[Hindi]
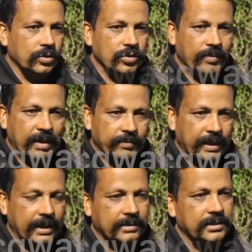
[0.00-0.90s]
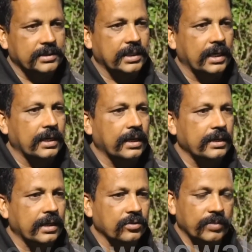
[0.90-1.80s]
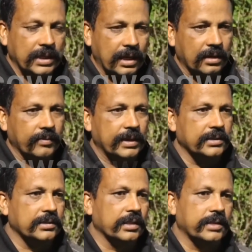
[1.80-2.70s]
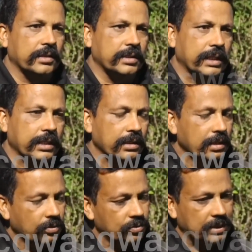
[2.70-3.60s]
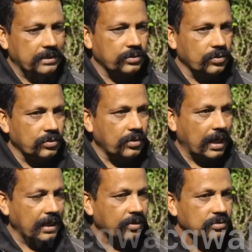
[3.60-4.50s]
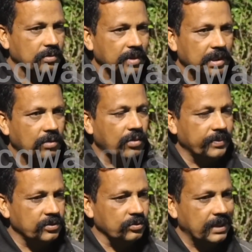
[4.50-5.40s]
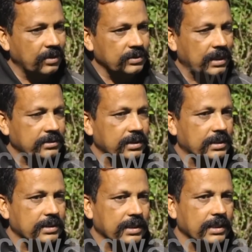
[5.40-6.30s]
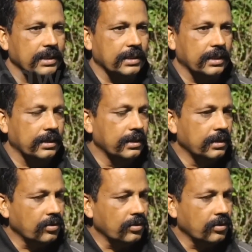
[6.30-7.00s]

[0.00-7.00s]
तो जो हमारे महिला शिक्षिकाएँ हैं या जो विकलांग हमारे शिक्षक साथी हैं उन साथियों को आगे अवसर मिलता वो अपनी सुविधा अनुसार सीट का चयन करके